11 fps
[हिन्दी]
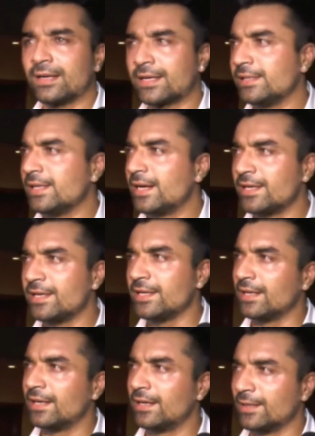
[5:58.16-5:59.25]
कहीं ना कहीं
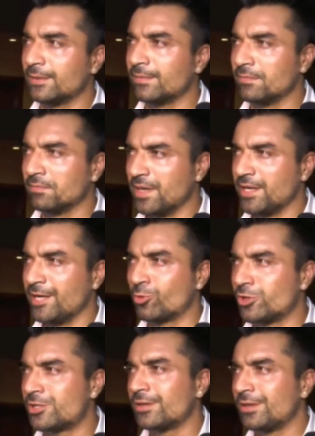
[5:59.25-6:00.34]
मैंने
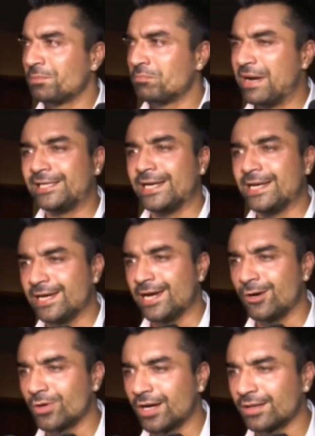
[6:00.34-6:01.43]
कुछ बेहतर ही किया
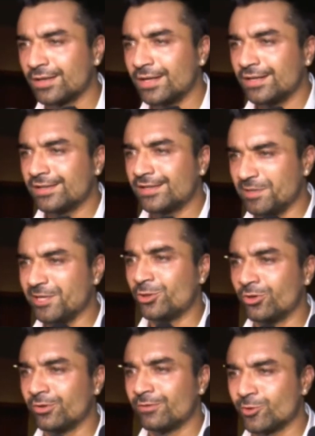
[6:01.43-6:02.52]
होगा तभी तो
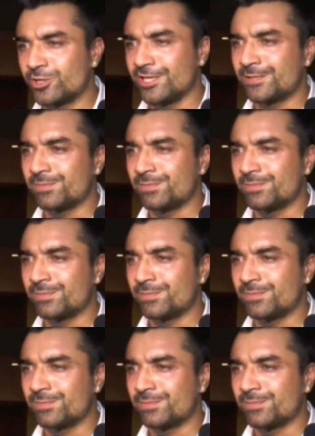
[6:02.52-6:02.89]
वो चीज़